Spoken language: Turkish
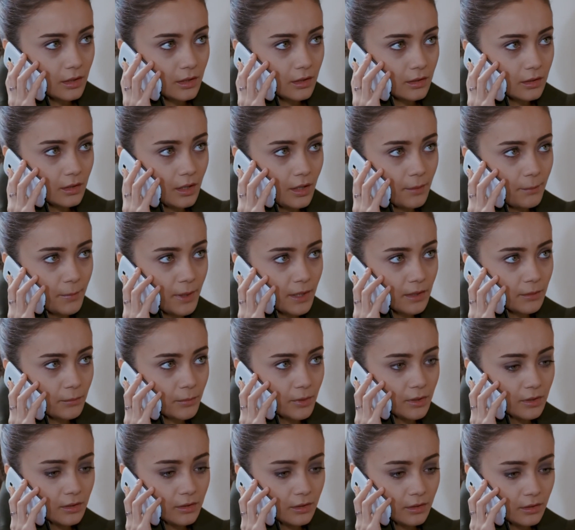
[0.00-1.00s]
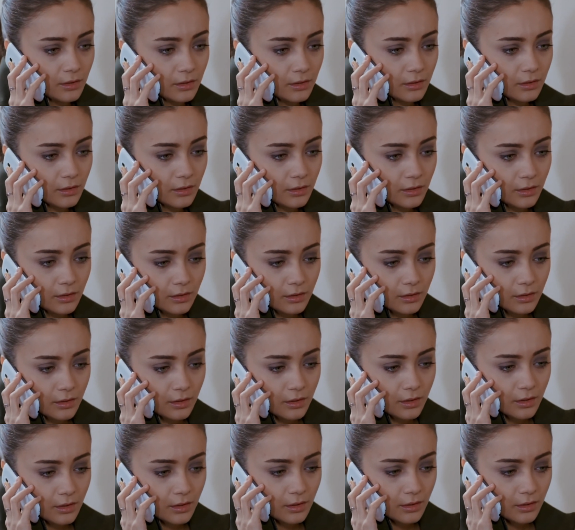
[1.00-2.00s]
Hemen mi?
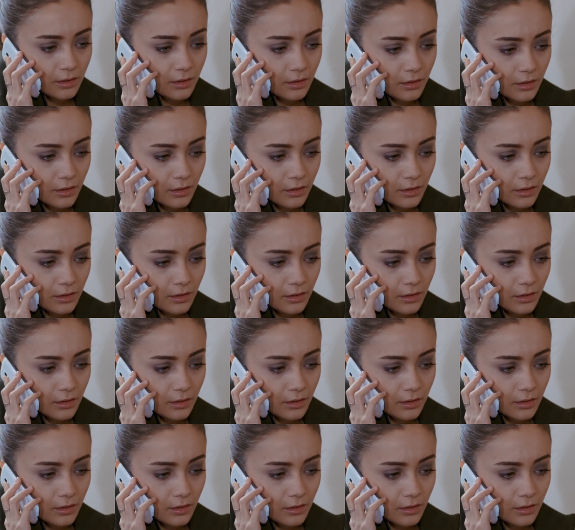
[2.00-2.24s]
Evet lütfen.